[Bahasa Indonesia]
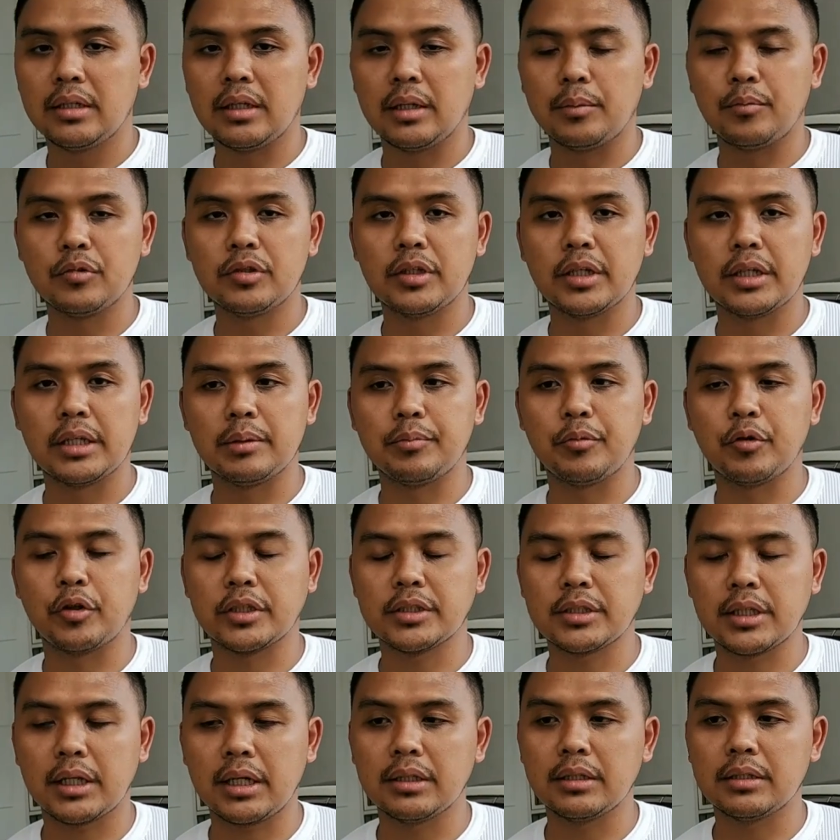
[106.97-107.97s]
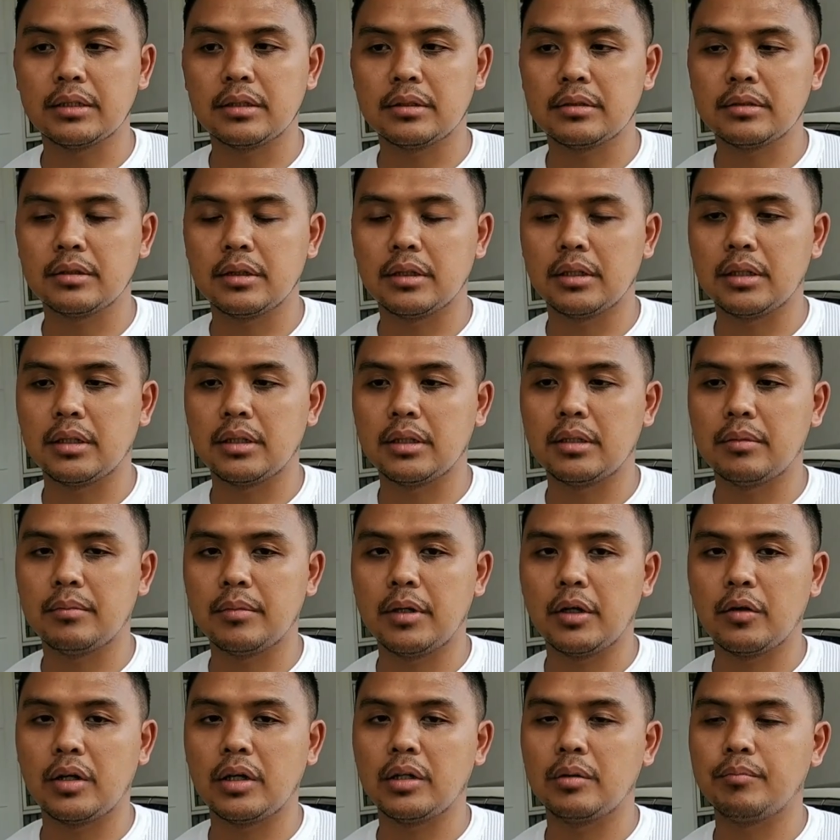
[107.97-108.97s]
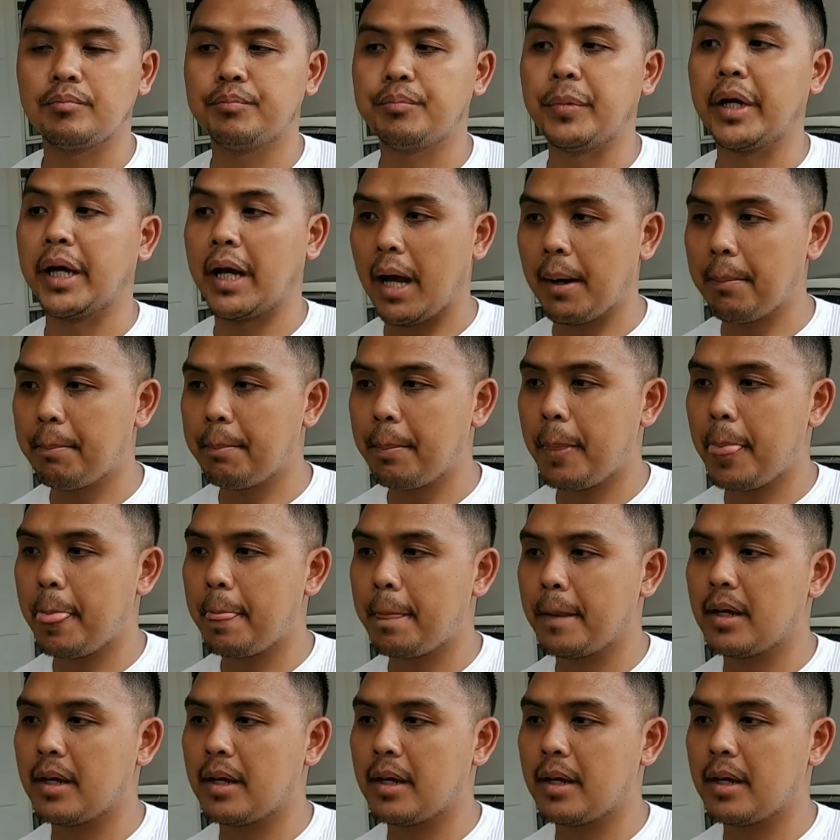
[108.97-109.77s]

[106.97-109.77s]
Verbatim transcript: namun dari Polres akan e, melakukan backup.